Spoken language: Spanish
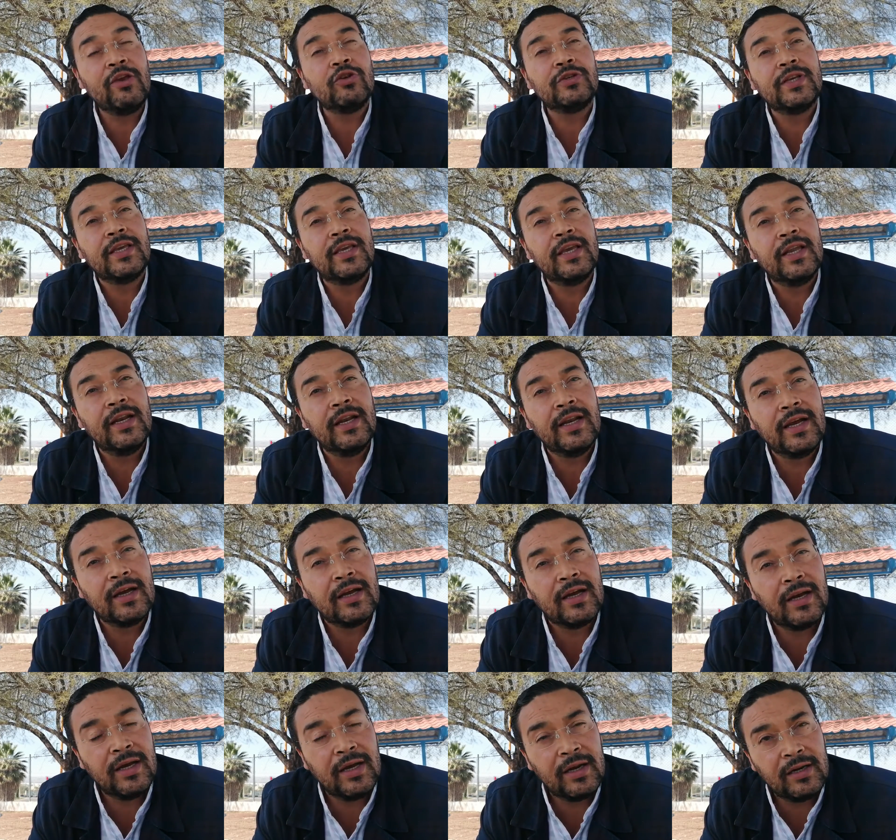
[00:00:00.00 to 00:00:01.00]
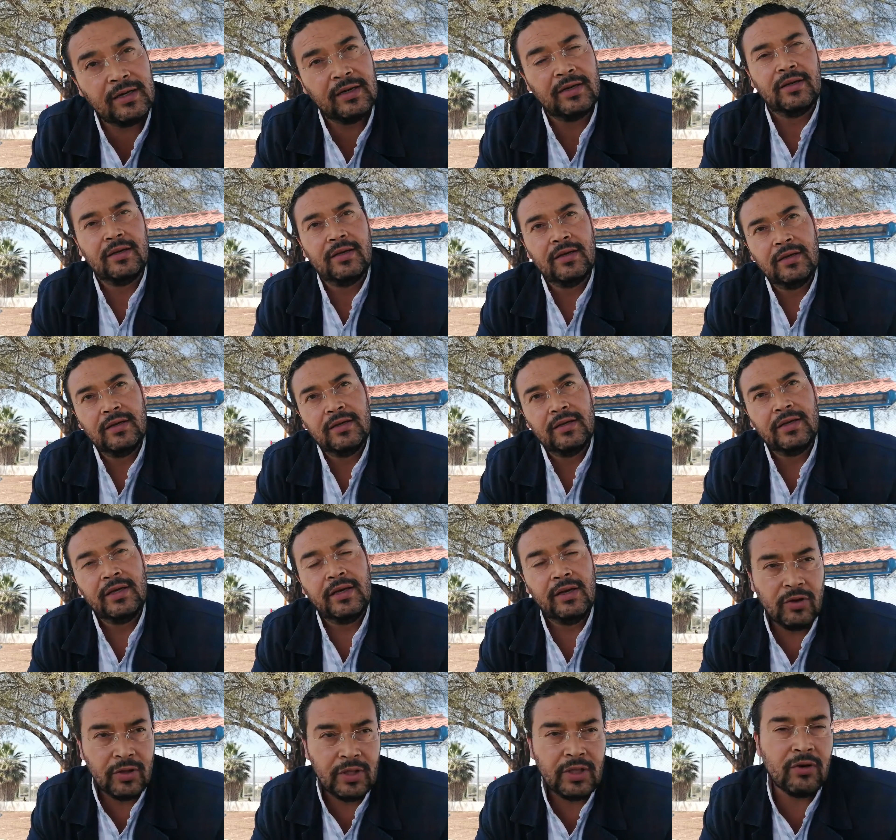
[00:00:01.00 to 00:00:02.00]
Ellos se quieren anclar,
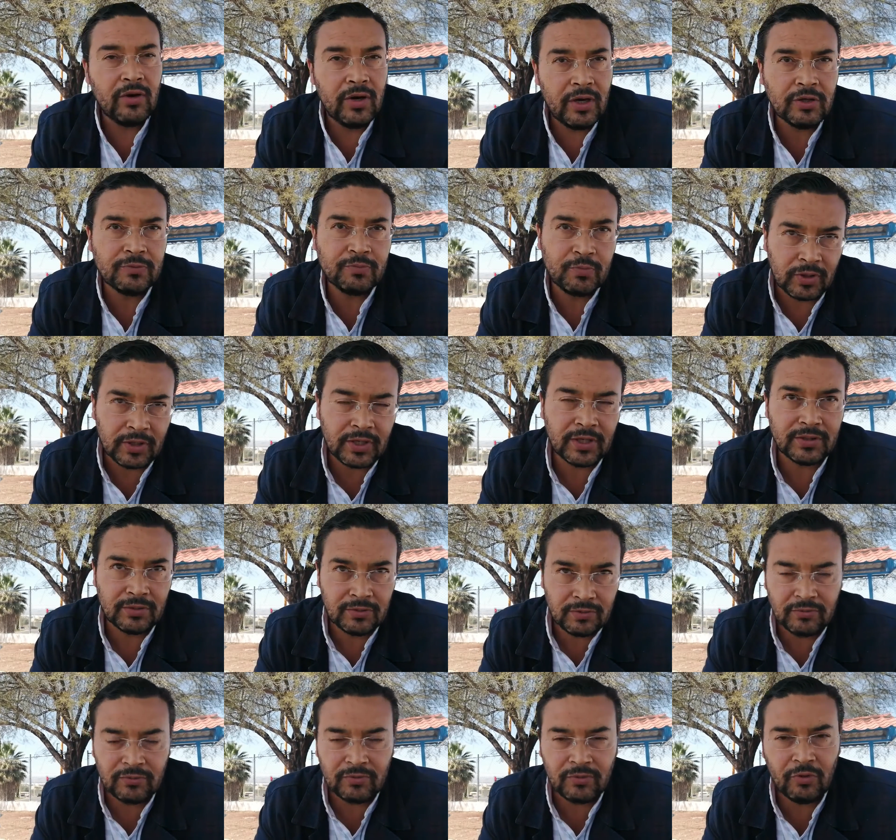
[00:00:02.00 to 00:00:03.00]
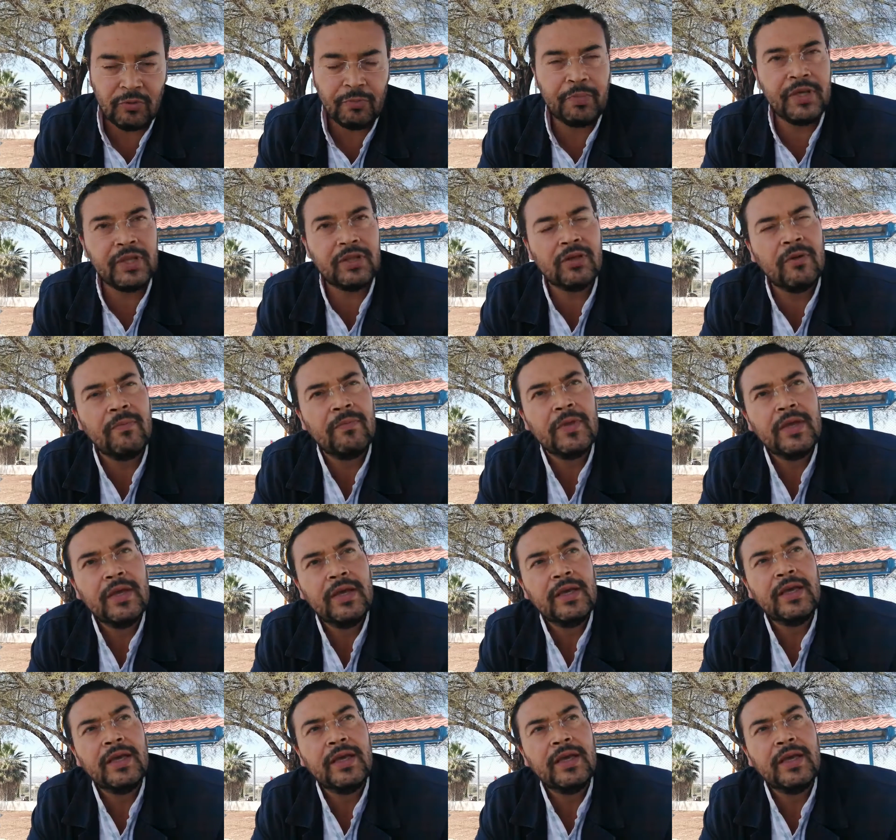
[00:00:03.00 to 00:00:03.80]
y lo digo a ellos porque son un grupito,